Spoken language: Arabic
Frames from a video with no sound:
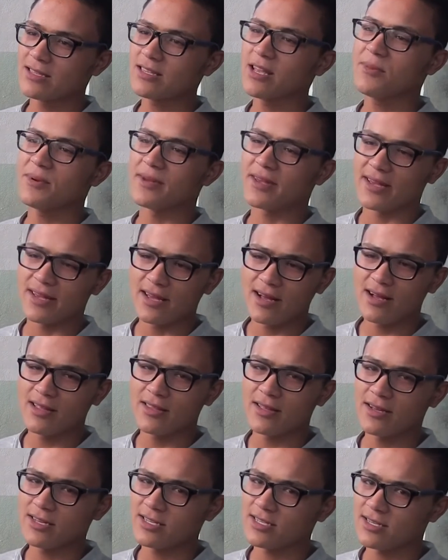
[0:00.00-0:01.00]
طبيعي
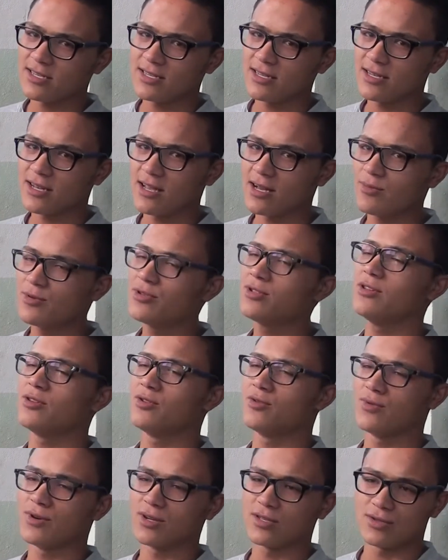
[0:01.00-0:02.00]
هذا شيء لابد
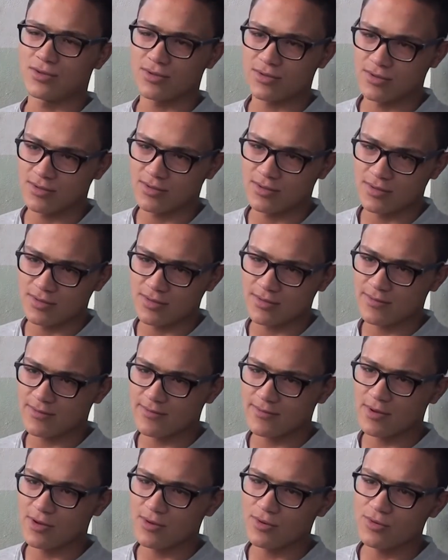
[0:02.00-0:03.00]
انه نواجهه نعم
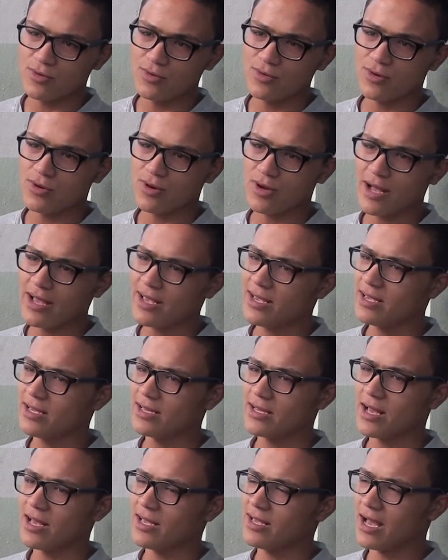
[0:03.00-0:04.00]
موضوع
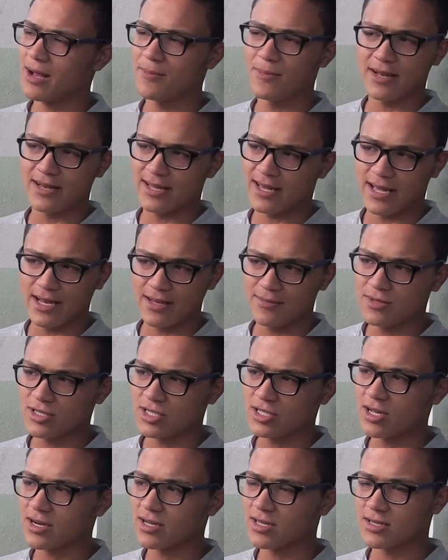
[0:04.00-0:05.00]
اي اي عمل يعني مش
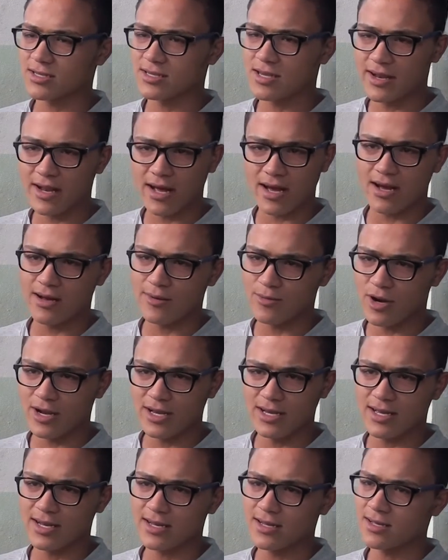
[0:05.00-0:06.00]
شرط صنعه
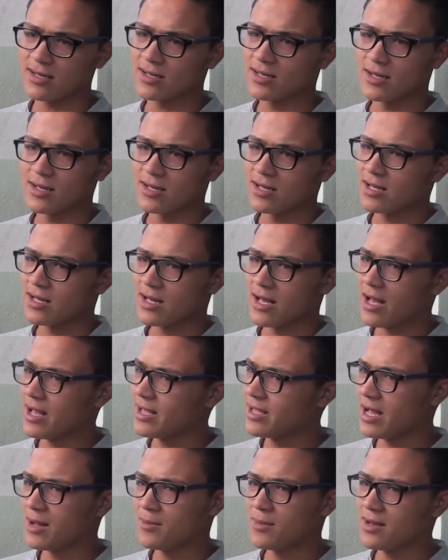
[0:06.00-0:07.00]
معينه
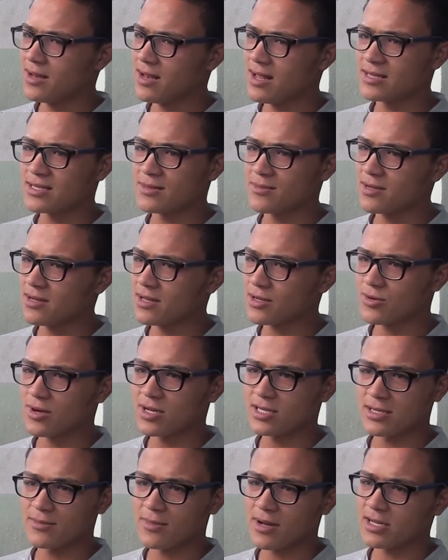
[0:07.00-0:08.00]
اي عمل لازم انك
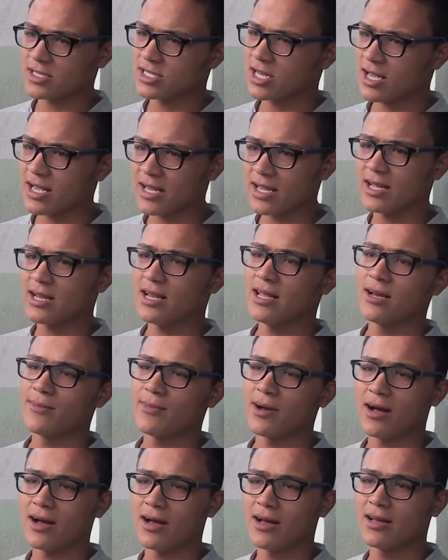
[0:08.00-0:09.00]
تواجه مع شغيله
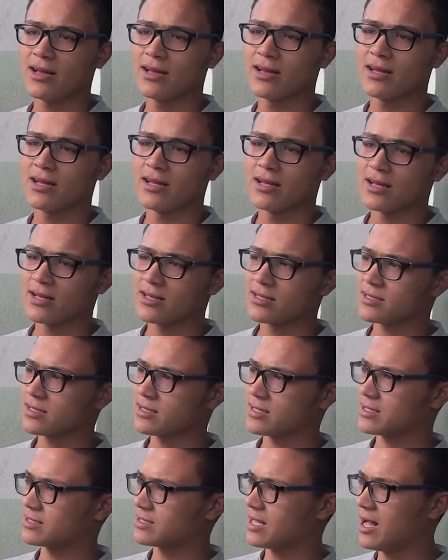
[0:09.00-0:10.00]
مع آه،
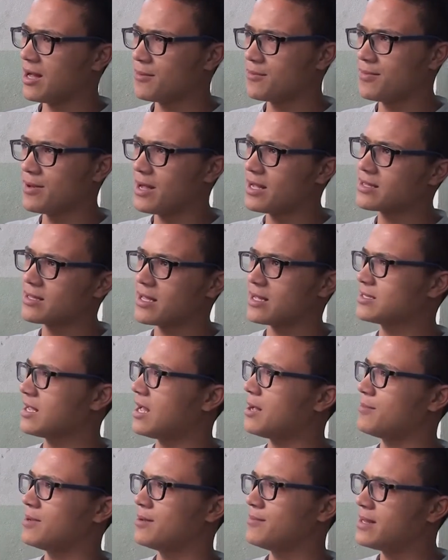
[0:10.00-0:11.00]
اصحاب حتى
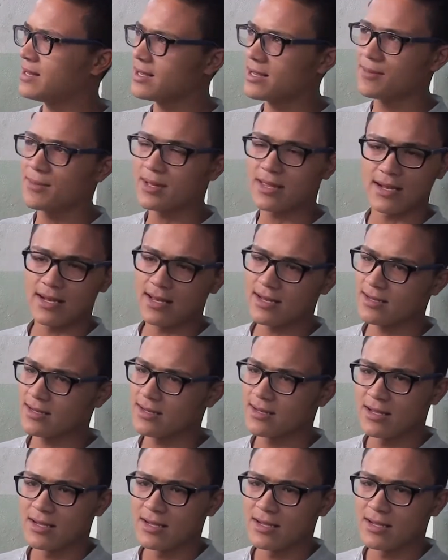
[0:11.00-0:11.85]
اصحاب الملك مثلا